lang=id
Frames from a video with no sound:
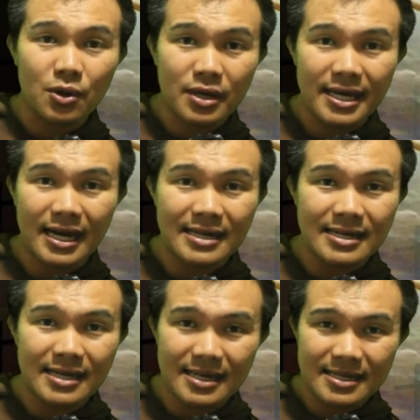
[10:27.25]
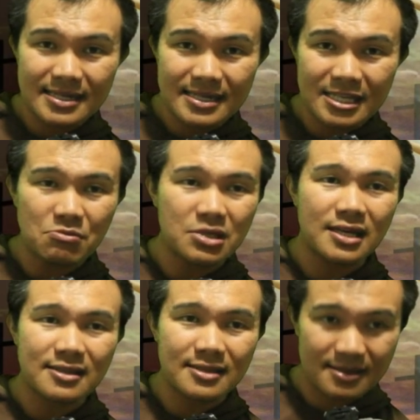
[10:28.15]
Oke, ada
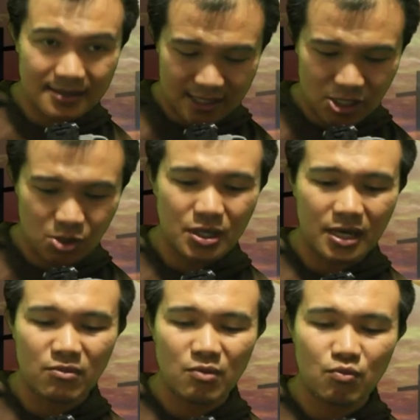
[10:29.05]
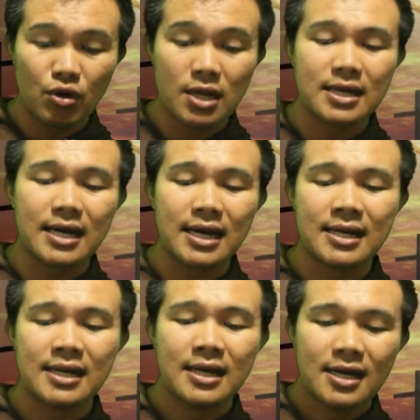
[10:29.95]
kimia tertentu yang membuatkan